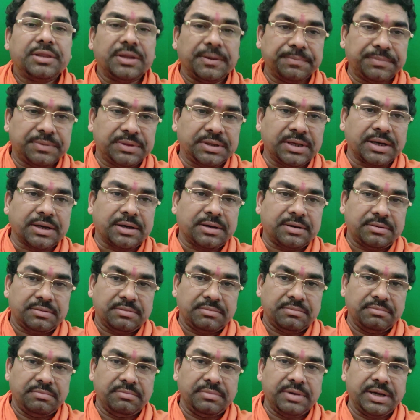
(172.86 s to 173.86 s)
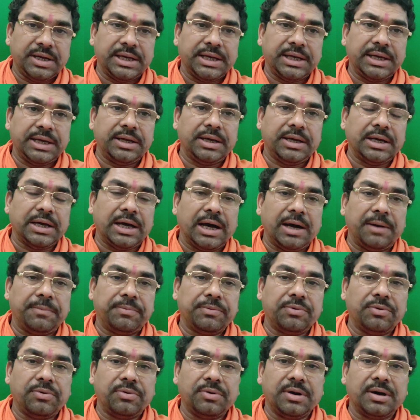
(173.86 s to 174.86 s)
तब तक मैं
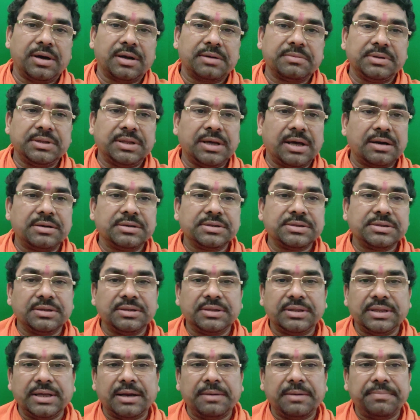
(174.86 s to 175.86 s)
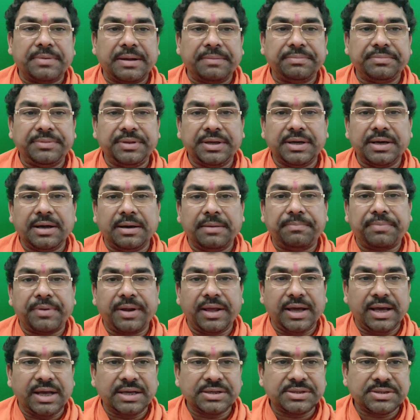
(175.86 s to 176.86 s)
आपको गर्भधारण संतान प्राप्ति का
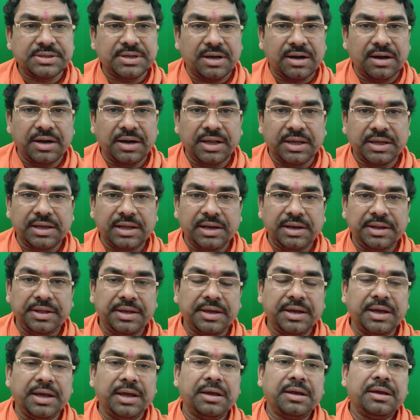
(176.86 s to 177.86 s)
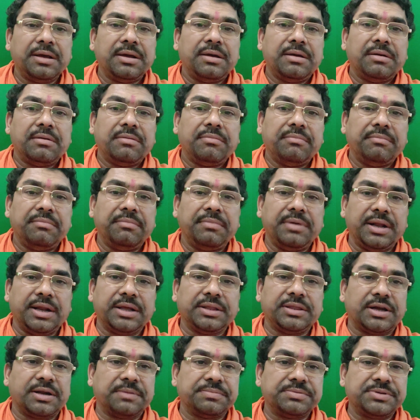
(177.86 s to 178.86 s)
प्रयास करने के लिए
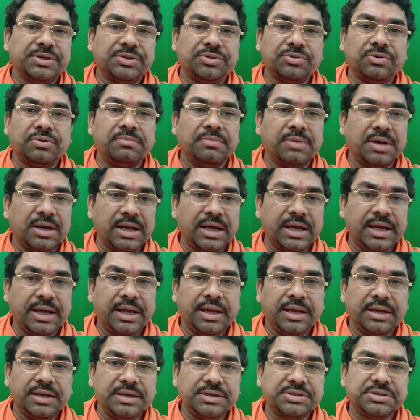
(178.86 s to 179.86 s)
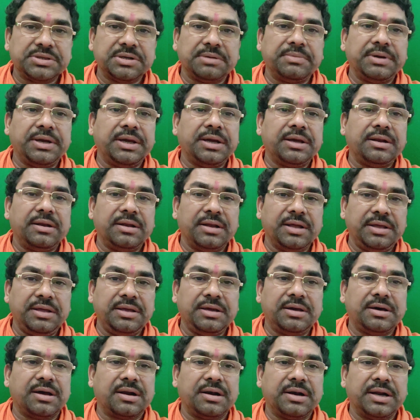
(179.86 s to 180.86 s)
मेरे तरफ से तो मना है इस समय
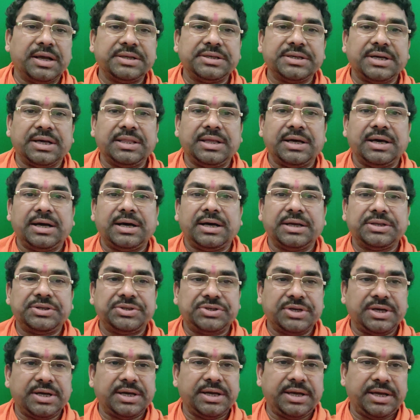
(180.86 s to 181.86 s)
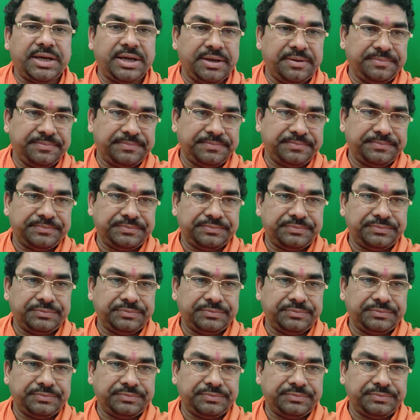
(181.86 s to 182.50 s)
नहीं करना ज्यादा अच्छा है